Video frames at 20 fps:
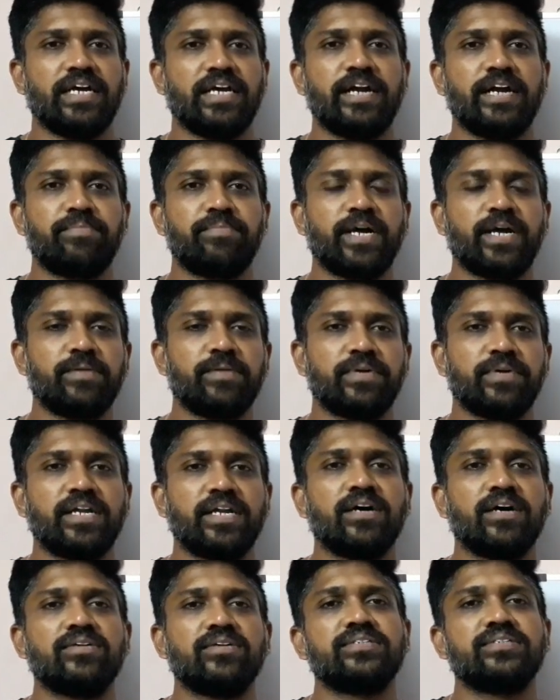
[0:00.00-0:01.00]
ஆட் பண்ண ஆட்
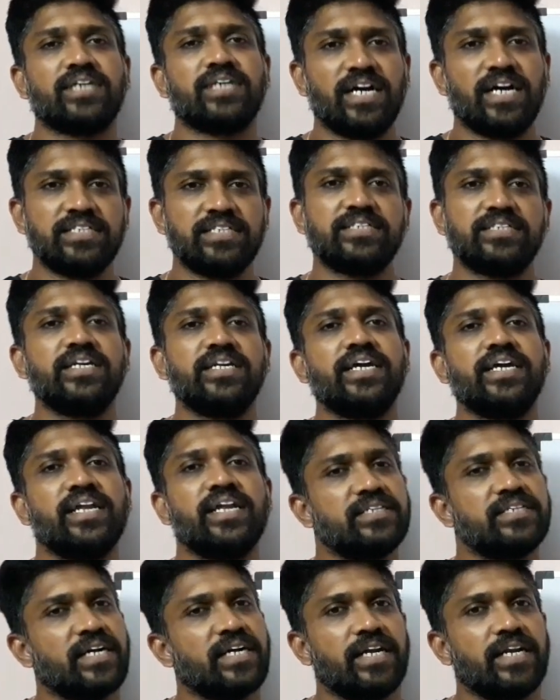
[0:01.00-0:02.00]
பண்ணனா அவங்க சால்ஸ் வந்து
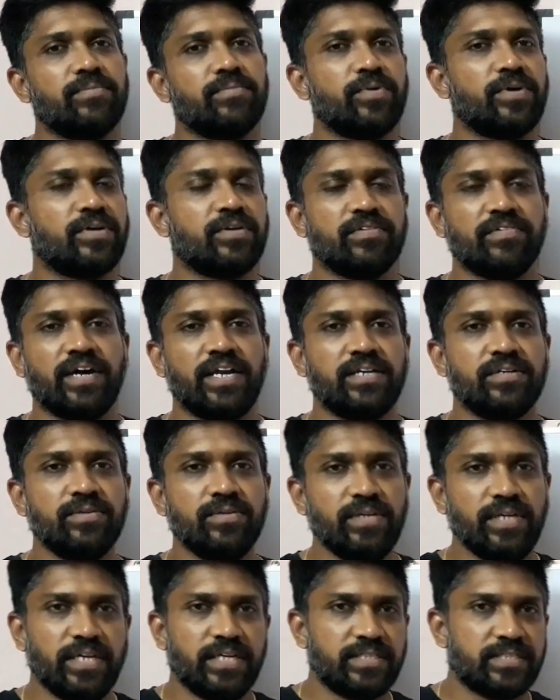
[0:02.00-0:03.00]
இன்க்ரீஸ் ஆகிட்டே போயிட்டு வேல்யூ
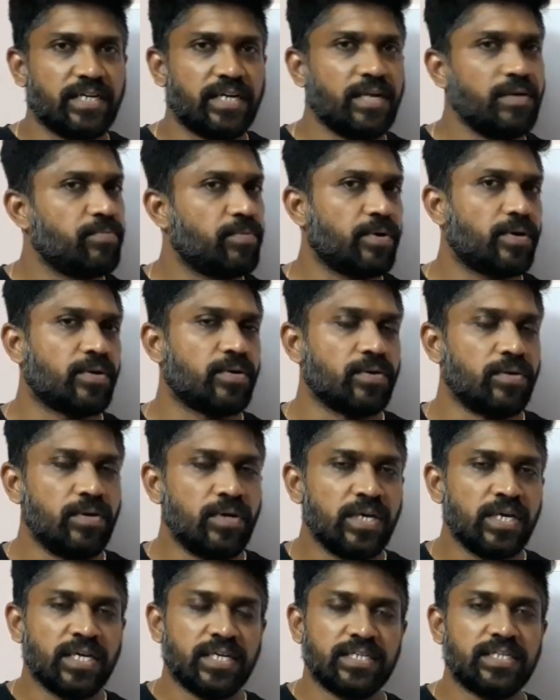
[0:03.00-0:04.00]
இன்க்ரீஸ் ஆகிட்டே இருக்கும்
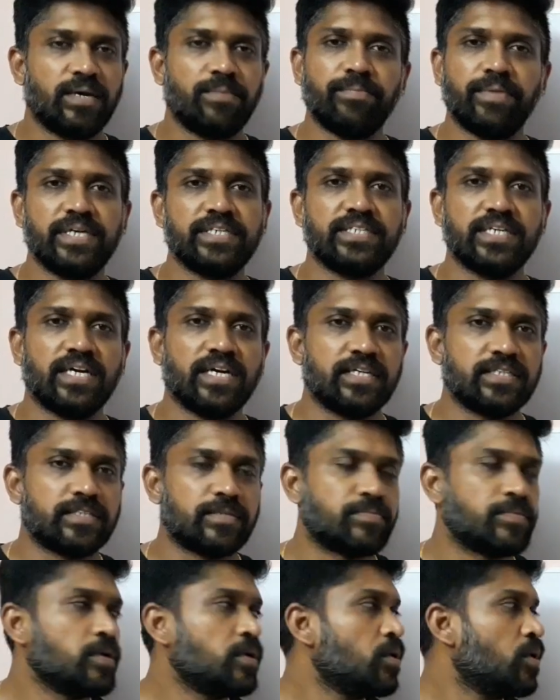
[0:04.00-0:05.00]
இதுதான் பேசிக் கான்செப்ட்